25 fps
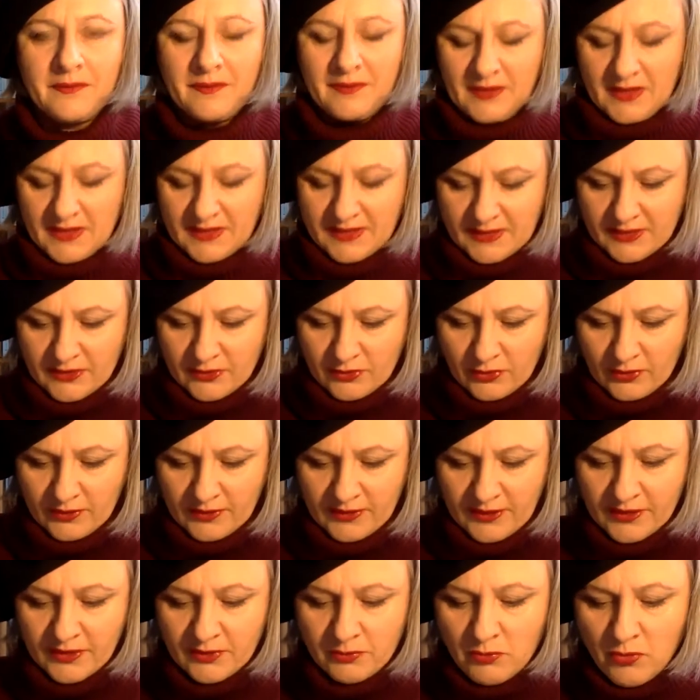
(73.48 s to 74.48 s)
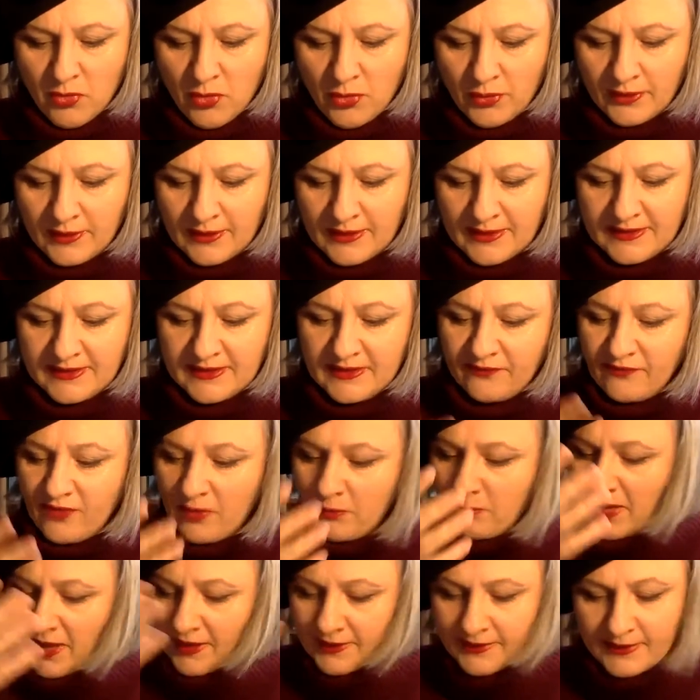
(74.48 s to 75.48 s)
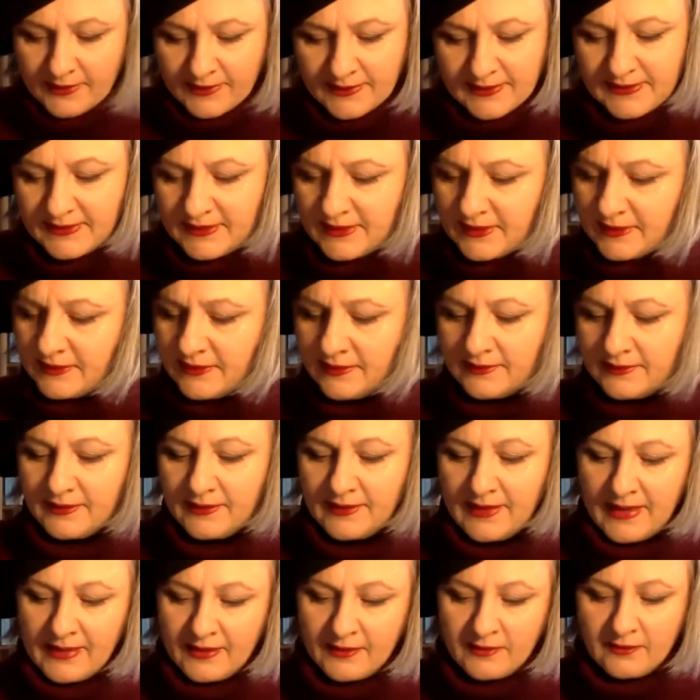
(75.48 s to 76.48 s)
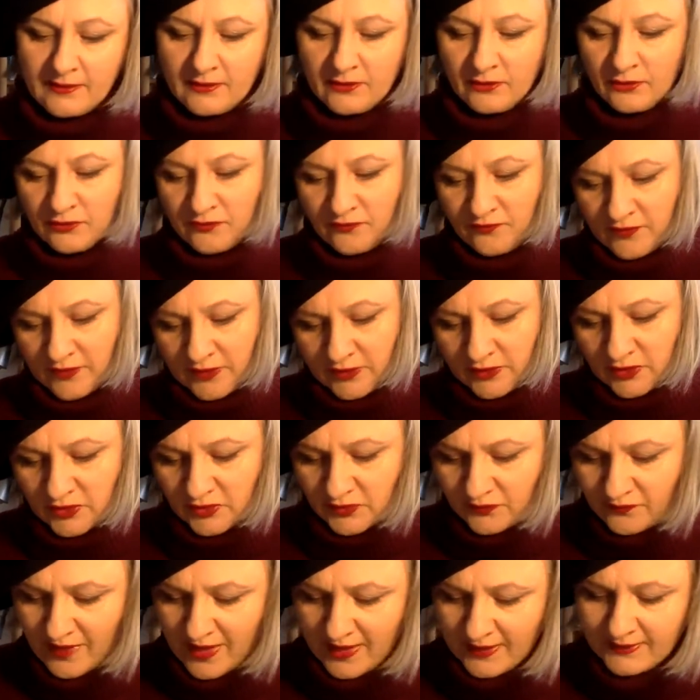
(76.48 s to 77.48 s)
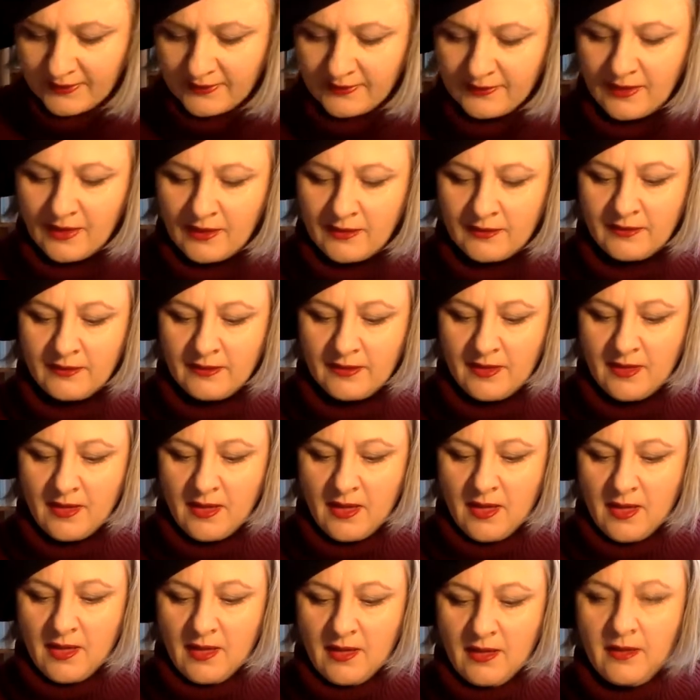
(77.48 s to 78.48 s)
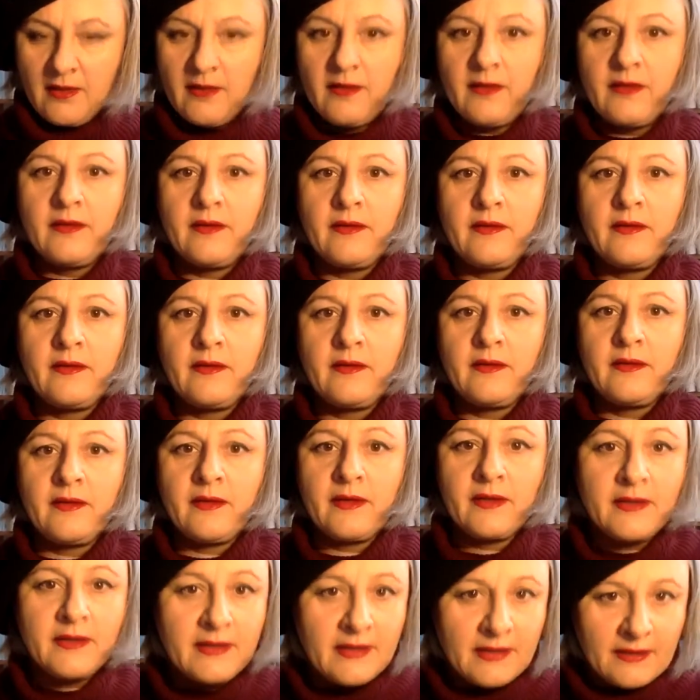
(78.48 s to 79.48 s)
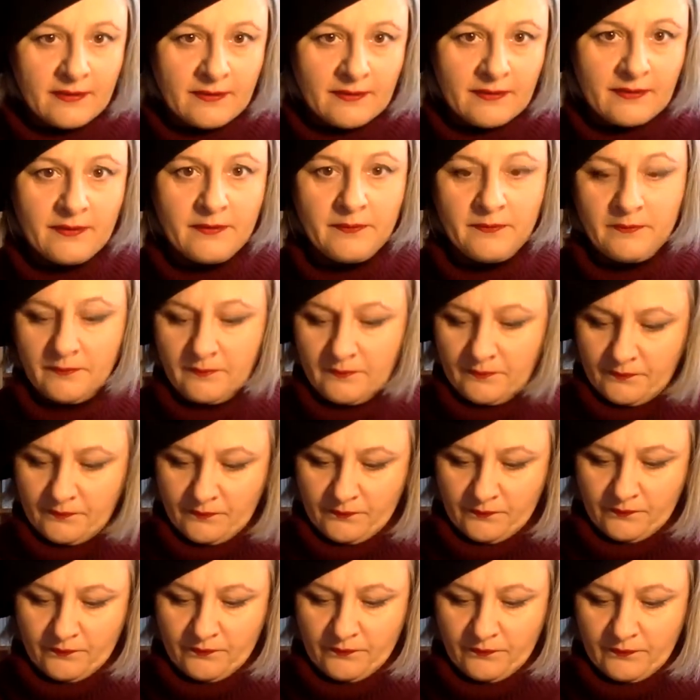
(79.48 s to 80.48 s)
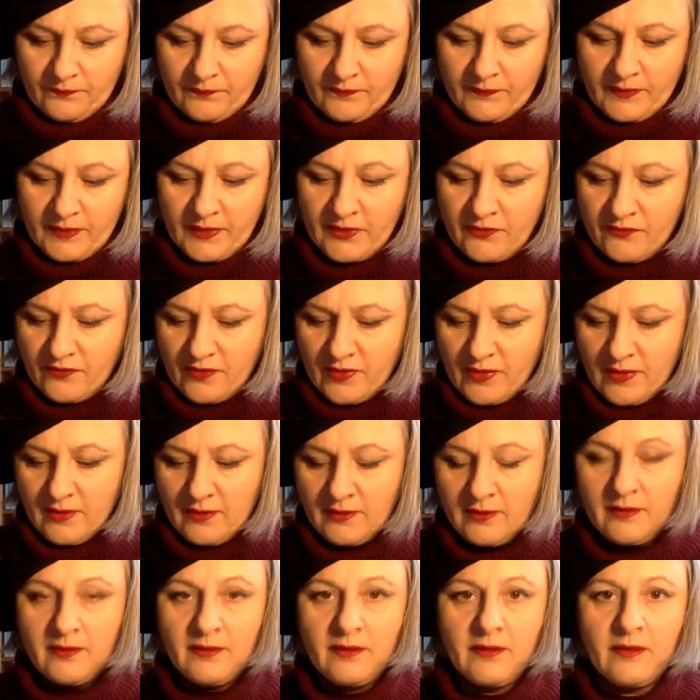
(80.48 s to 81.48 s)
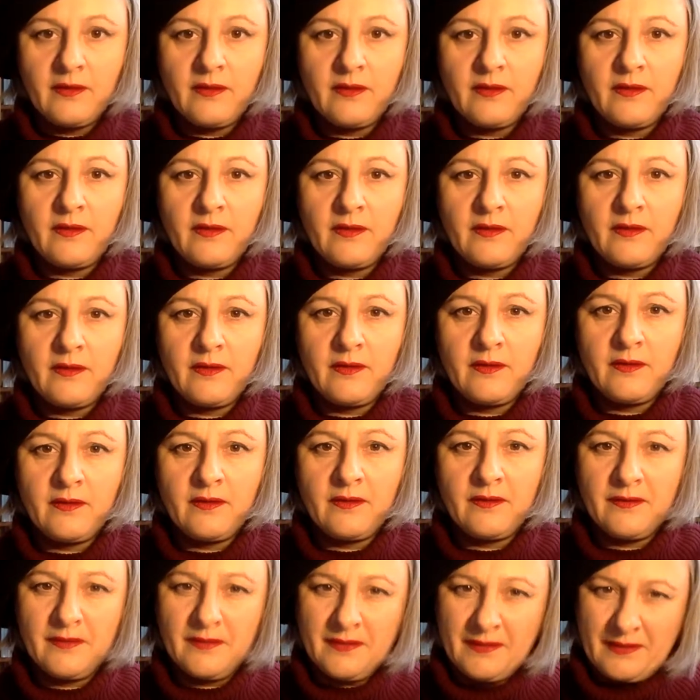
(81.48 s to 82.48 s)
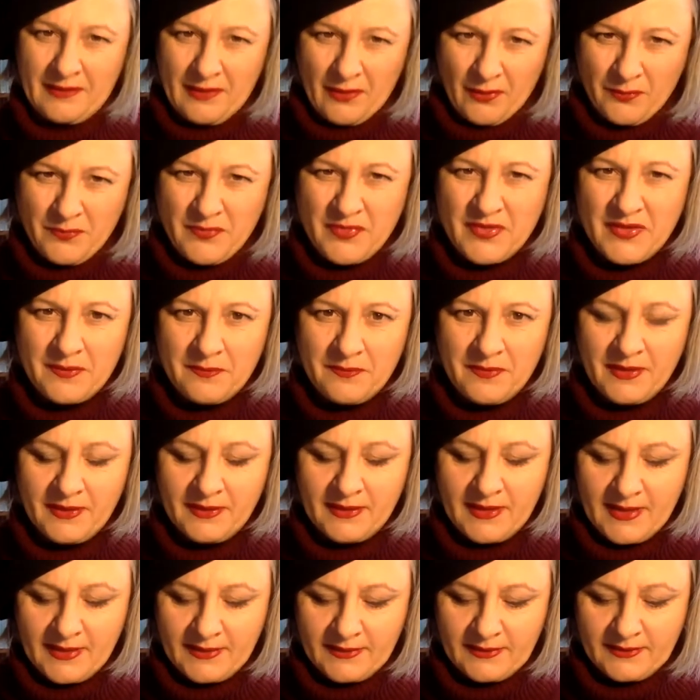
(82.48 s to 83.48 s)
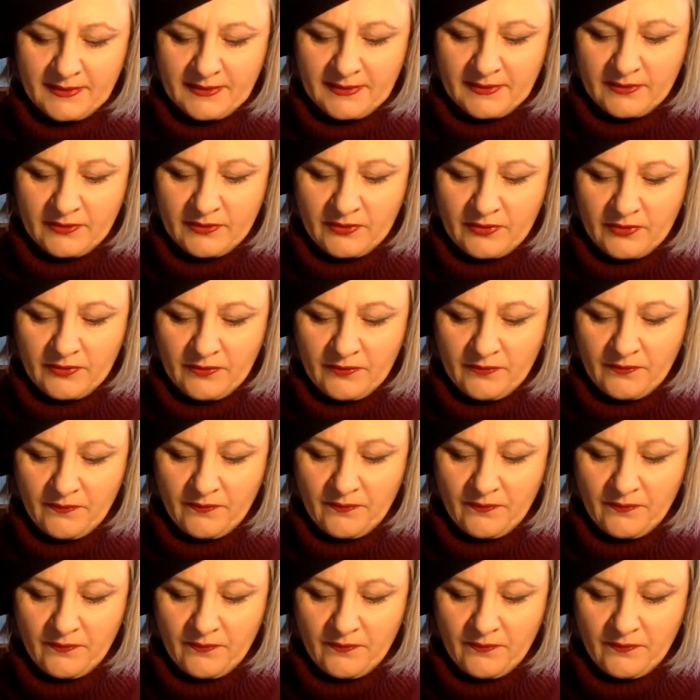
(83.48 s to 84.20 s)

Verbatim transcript: Das ist doch nicht möglich. Sie verbarg ihr Gesicht in den Händen und fing zu weinen an. Regine, rief er, glauben Sie mir jetzt?